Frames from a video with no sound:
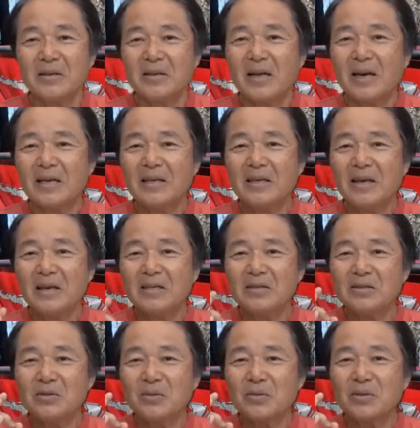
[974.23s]
ラインアイ
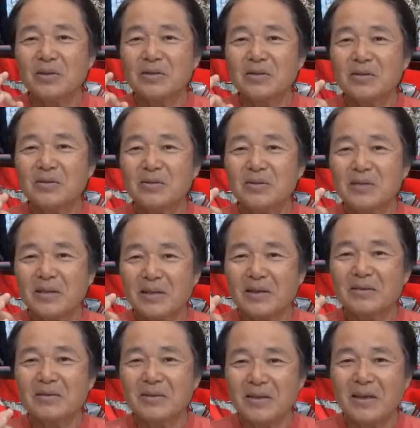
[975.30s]
に直結するんじゃな
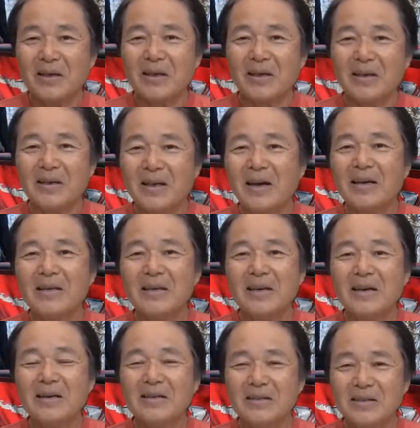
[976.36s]
くて、
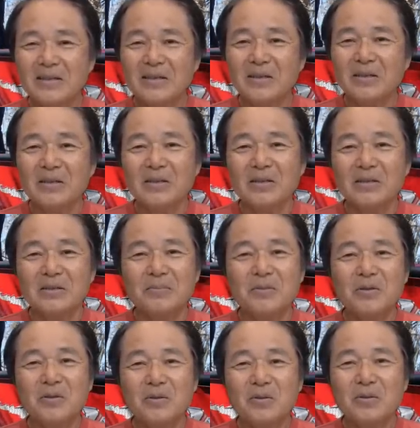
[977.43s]
ラインアイに
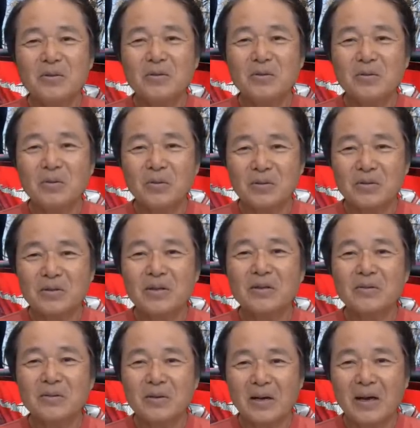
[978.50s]
スプリットリンクをつけ
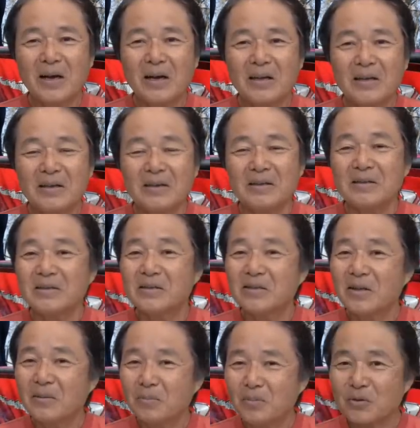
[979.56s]
るか、
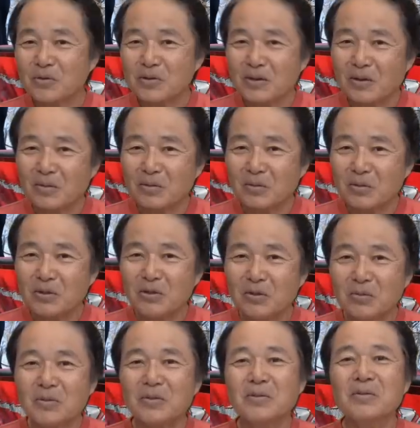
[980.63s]
スナップを使うといい
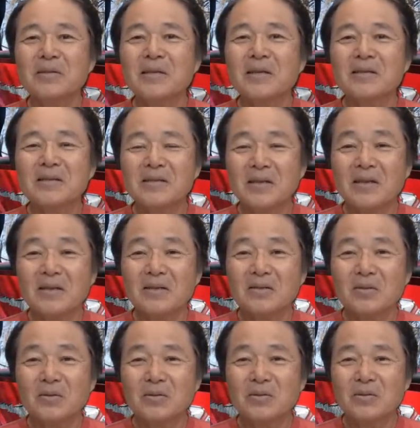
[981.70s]
よって言ってたんですね。
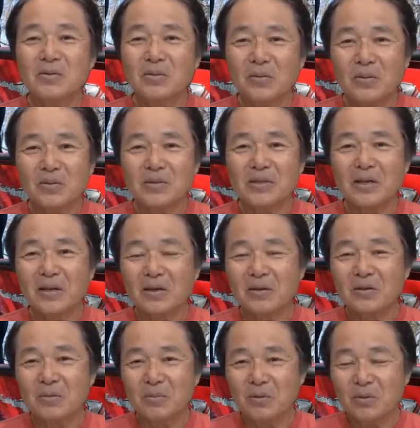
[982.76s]
そうすると、ザラが
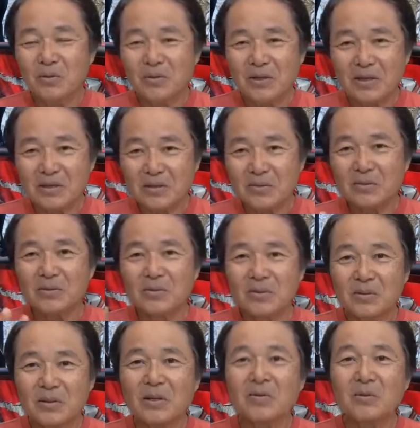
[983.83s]
首を振りやすく
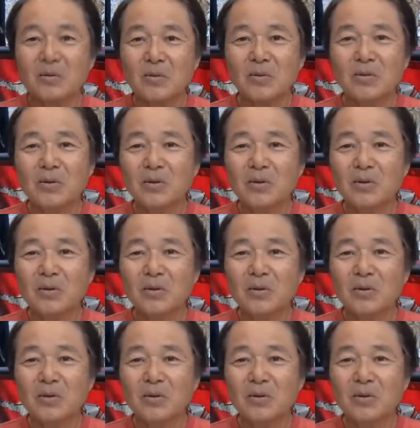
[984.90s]
なると。